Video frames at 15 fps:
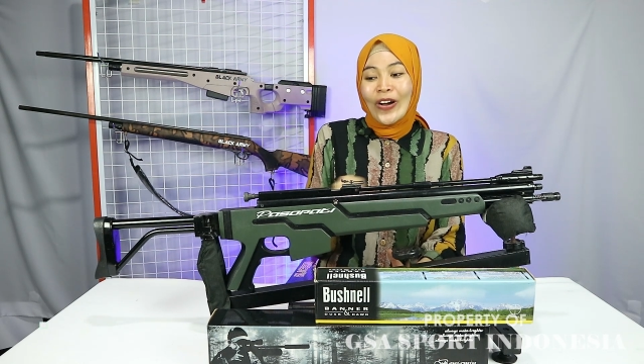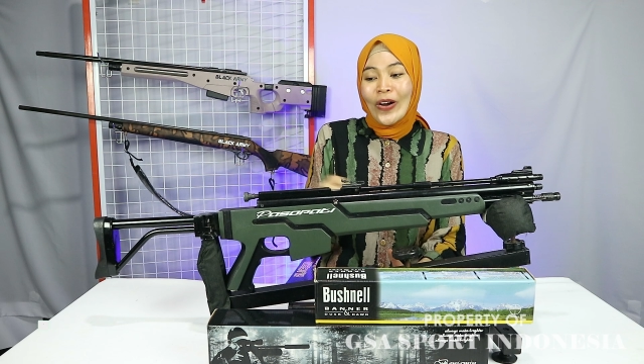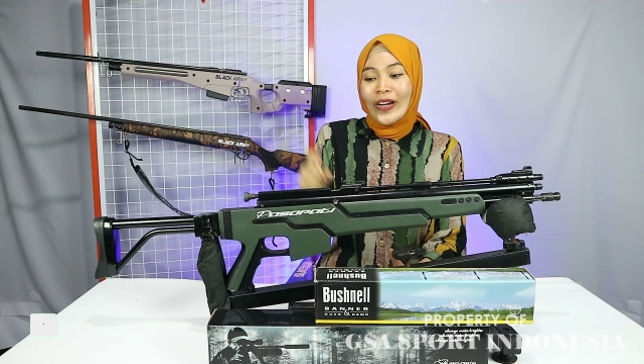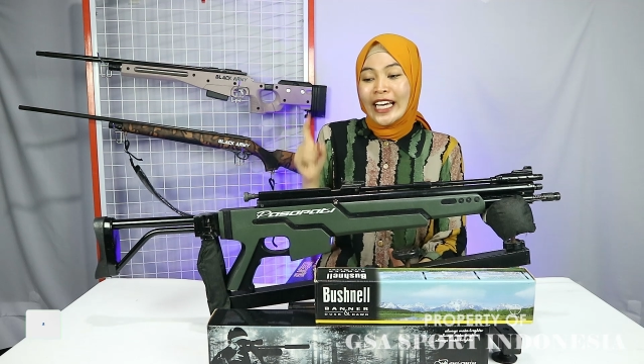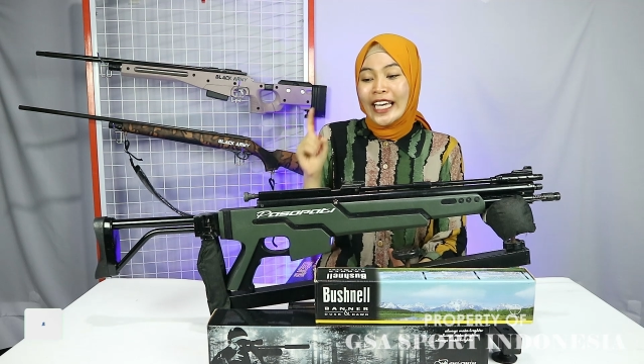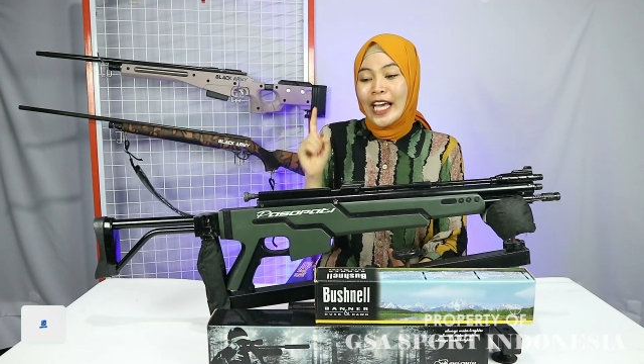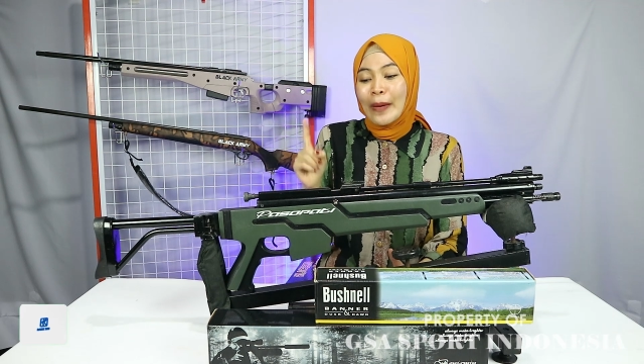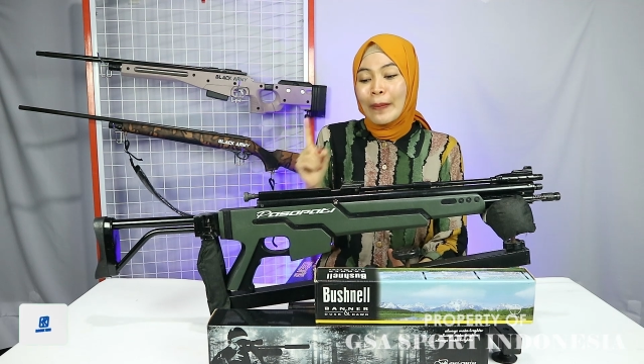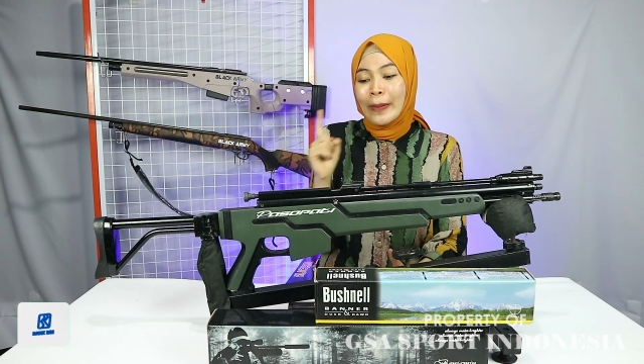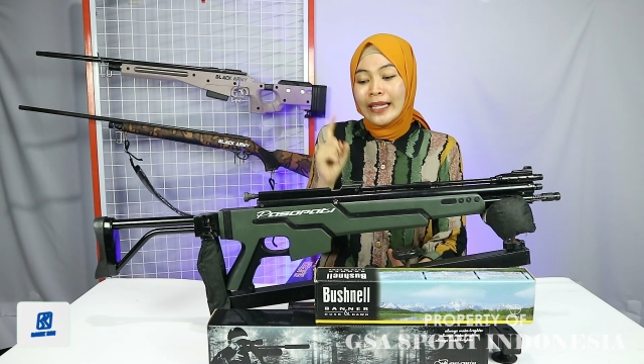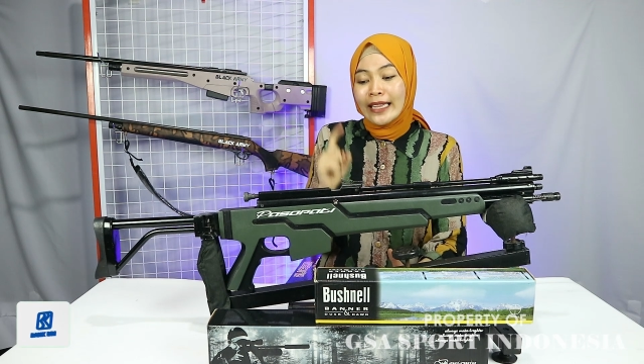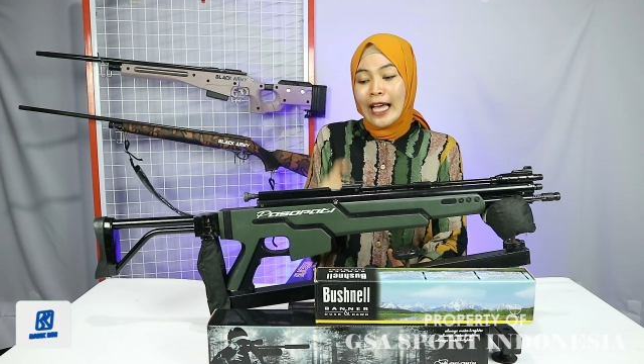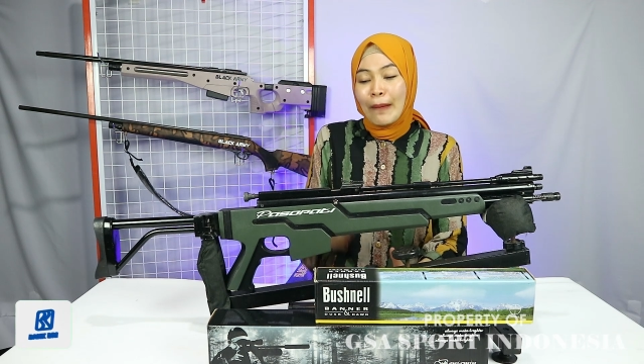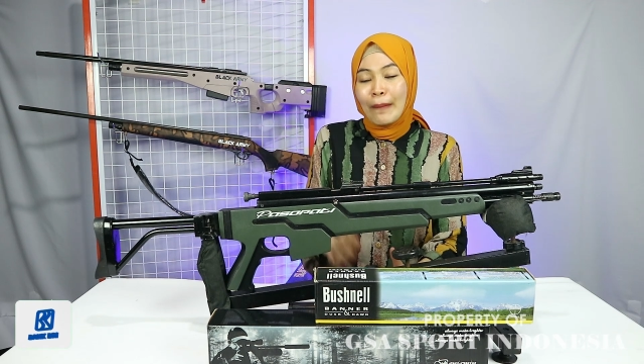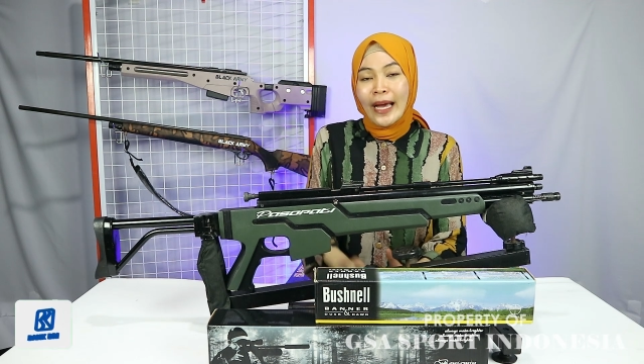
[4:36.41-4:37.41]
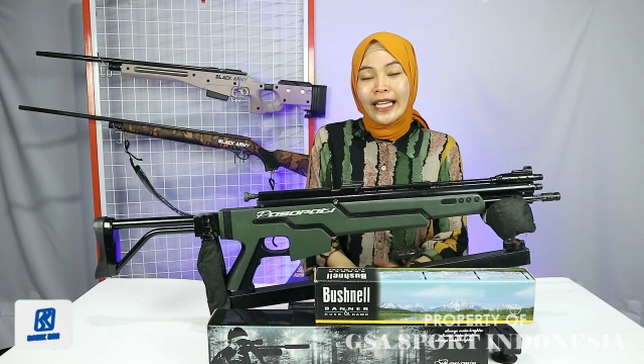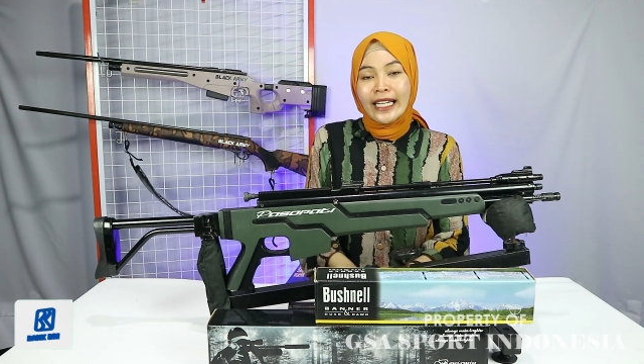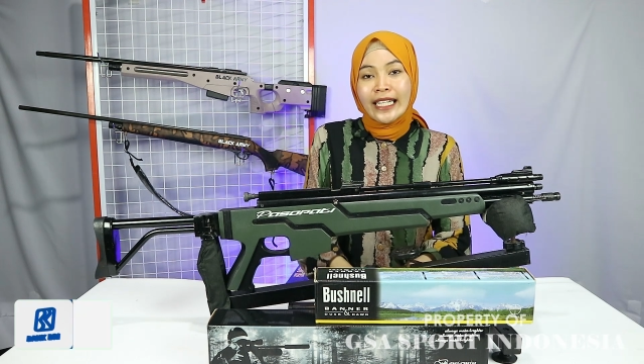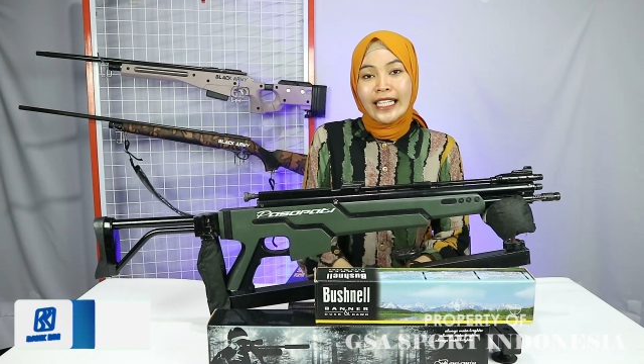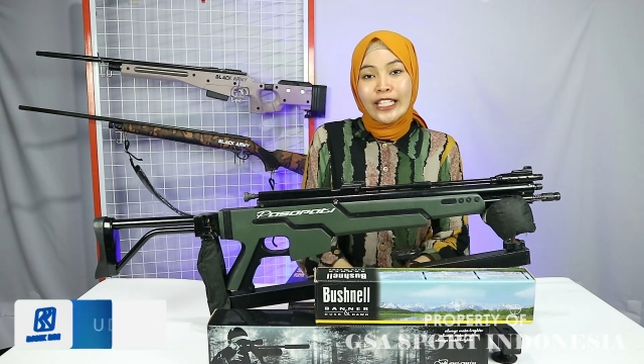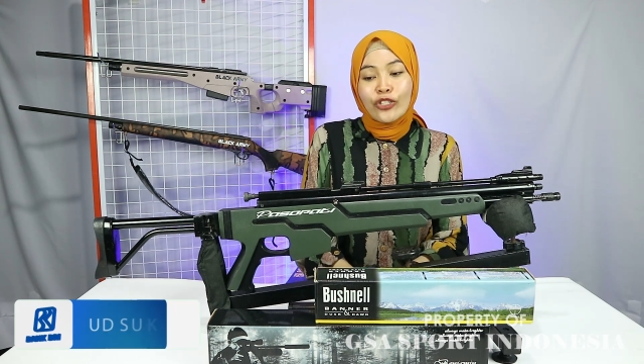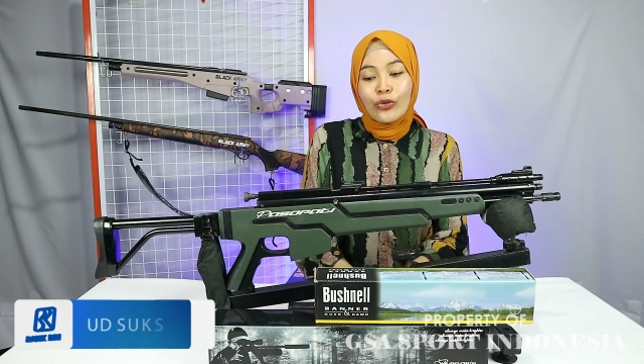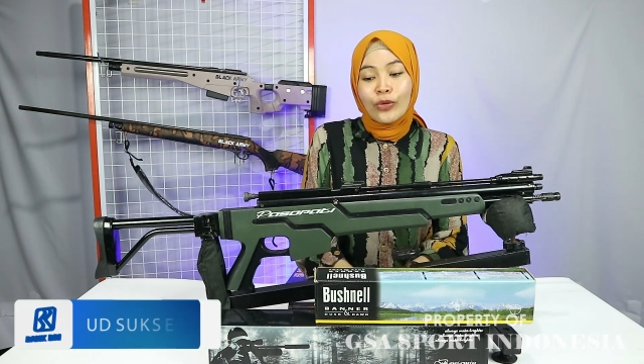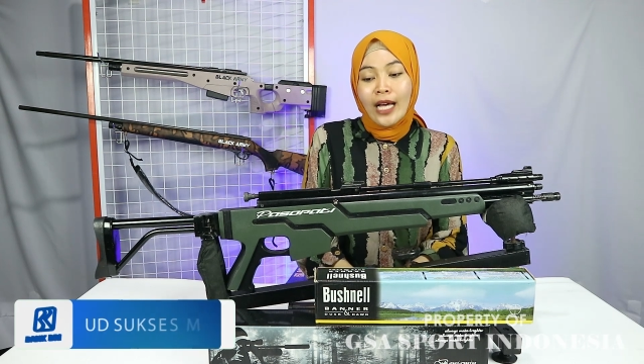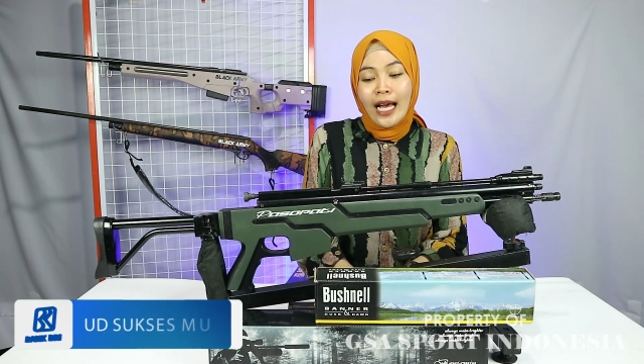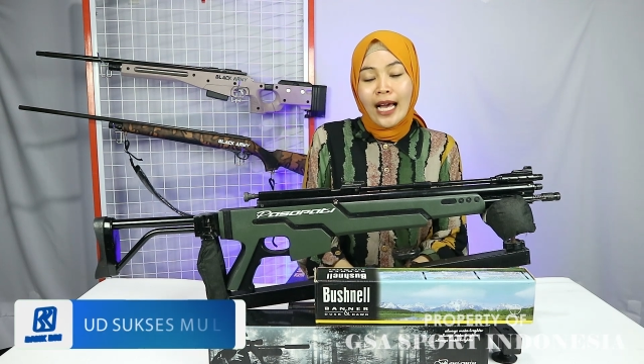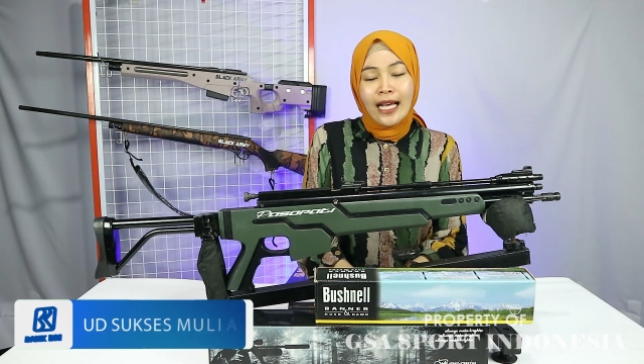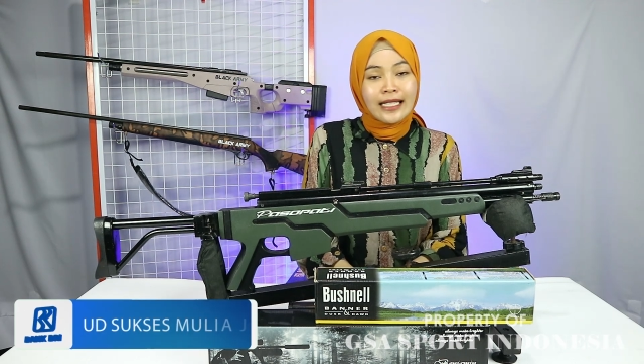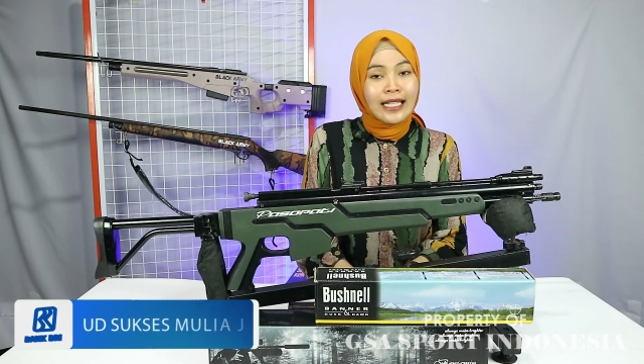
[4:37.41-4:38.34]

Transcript: Oke, yang pertama ini juga